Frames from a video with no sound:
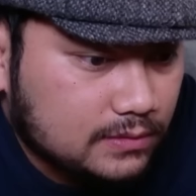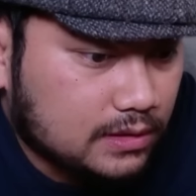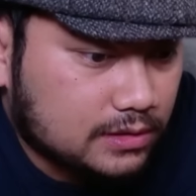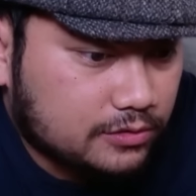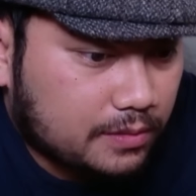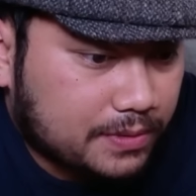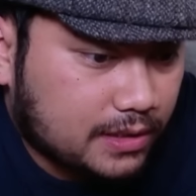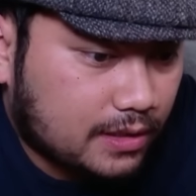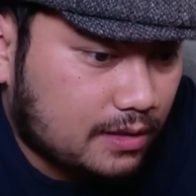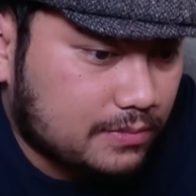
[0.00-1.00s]
Sesuai
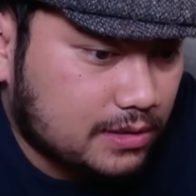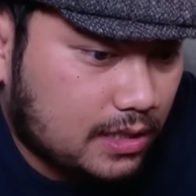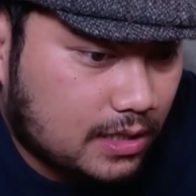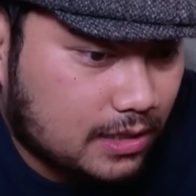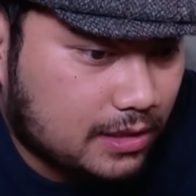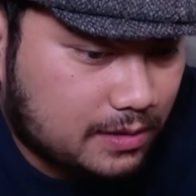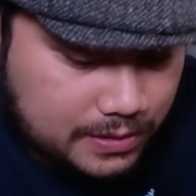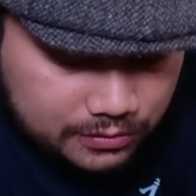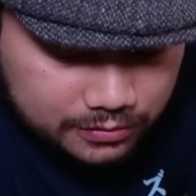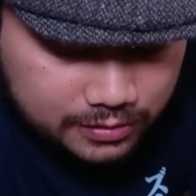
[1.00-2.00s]
perkiraan menjelang akhir
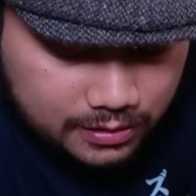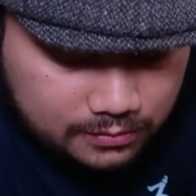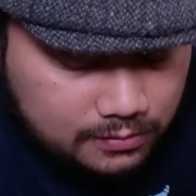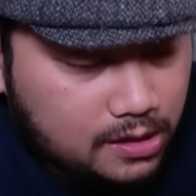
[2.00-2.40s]
dapat 7 iya.